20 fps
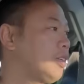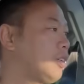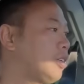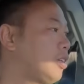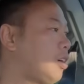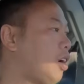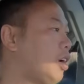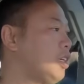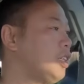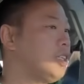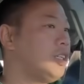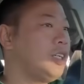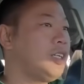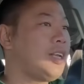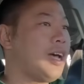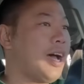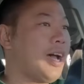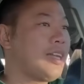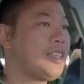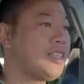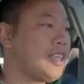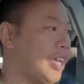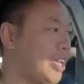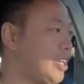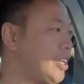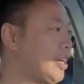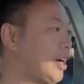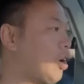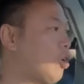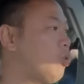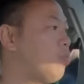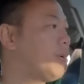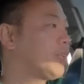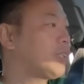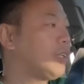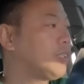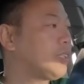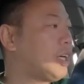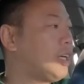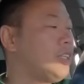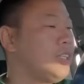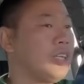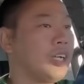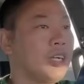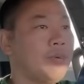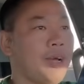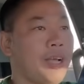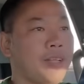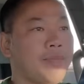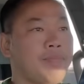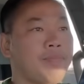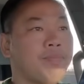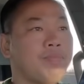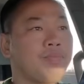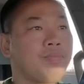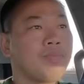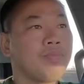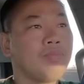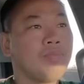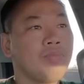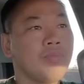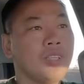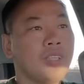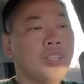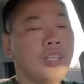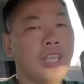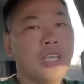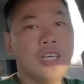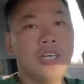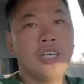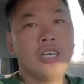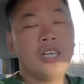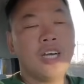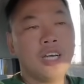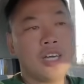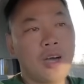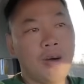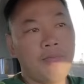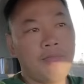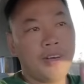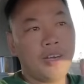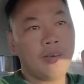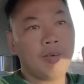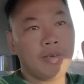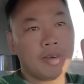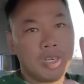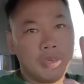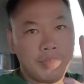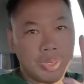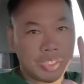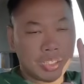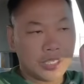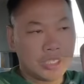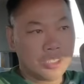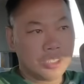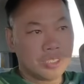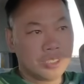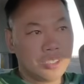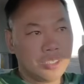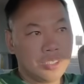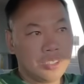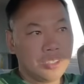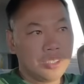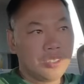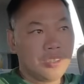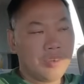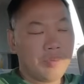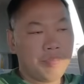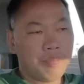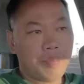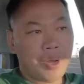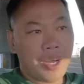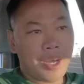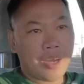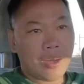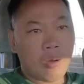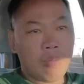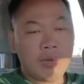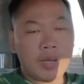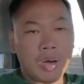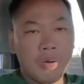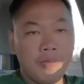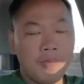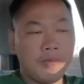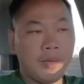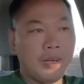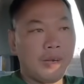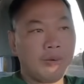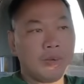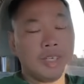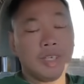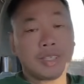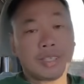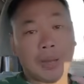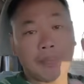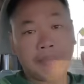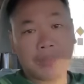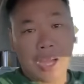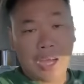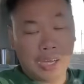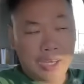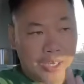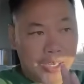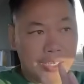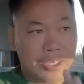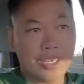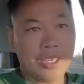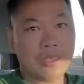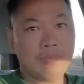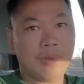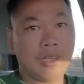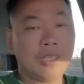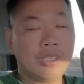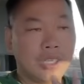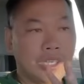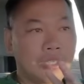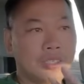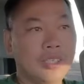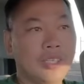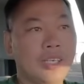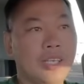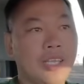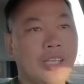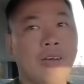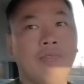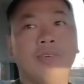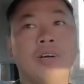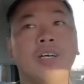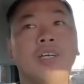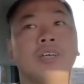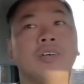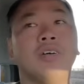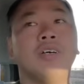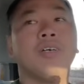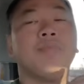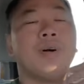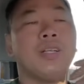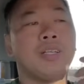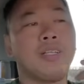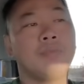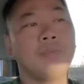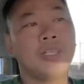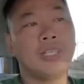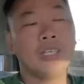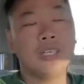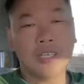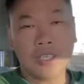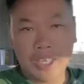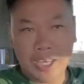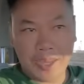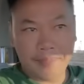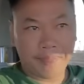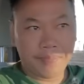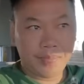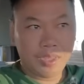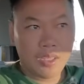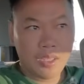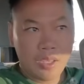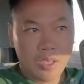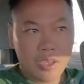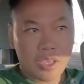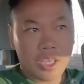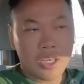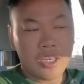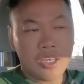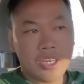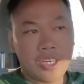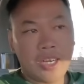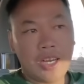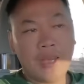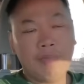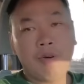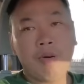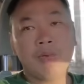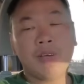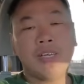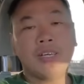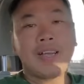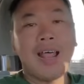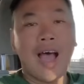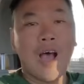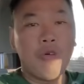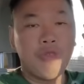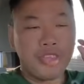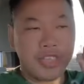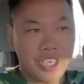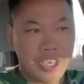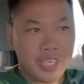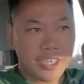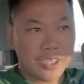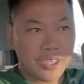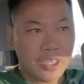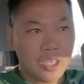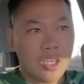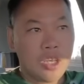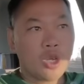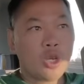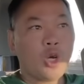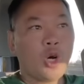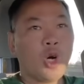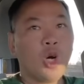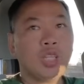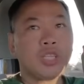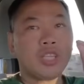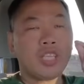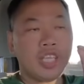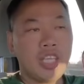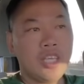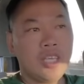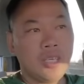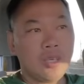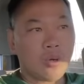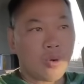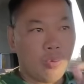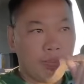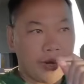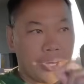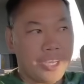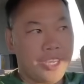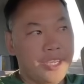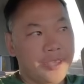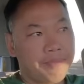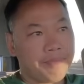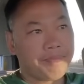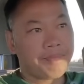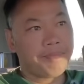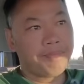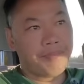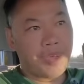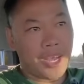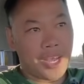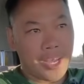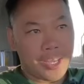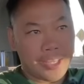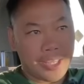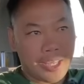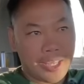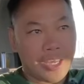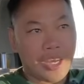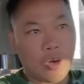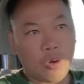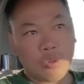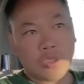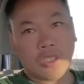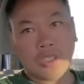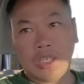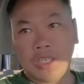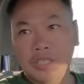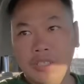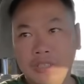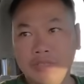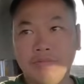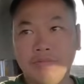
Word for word: có người đã nhảy cầu mà tự tử nha các bạn cái người đó không phải là một người bình thường mà cũng không phải là một người tâm thần hay gì hết bình thường tức là đây không người người bình bình thường nha em cái người đây là một người đạo diễn có tiếng của mỹ mà nhảy cầu tự tử